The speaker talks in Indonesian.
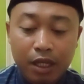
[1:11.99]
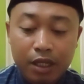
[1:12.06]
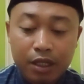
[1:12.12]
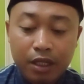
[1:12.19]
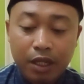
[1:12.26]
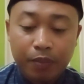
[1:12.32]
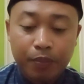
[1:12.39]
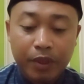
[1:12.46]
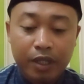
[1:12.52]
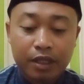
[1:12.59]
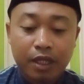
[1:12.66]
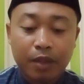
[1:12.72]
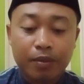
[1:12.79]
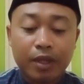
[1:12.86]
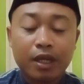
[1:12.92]
yang
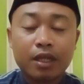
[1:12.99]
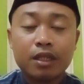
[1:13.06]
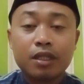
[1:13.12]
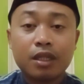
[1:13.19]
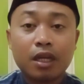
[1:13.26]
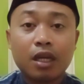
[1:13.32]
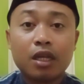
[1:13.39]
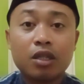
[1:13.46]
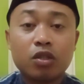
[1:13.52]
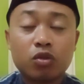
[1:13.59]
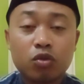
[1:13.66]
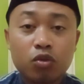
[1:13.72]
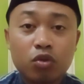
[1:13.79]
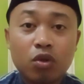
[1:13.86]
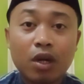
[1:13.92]
pertama dia
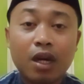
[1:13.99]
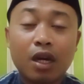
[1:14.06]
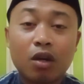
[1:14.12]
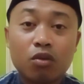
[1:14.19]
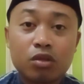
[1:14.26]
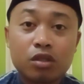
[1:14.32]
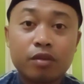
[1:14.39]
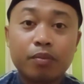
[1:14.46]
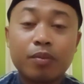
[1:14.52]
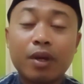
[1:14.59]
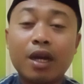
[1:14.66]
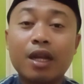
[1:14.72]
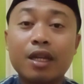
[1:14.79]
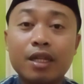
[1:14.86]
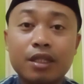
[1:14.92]
itu harus
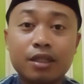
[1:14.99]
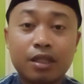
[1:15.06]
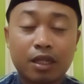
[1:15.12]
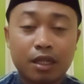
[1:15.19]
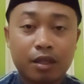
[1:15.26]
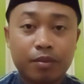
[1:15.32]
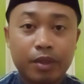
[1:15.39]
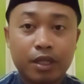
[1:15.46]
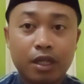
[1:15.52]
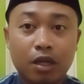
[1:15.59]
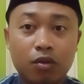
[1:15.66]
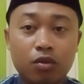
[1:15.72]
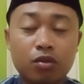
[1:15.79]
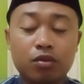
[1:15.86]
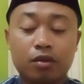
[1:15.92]
balik terlebih
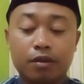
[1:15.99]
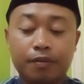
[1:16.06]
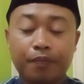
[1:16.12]
dahulu.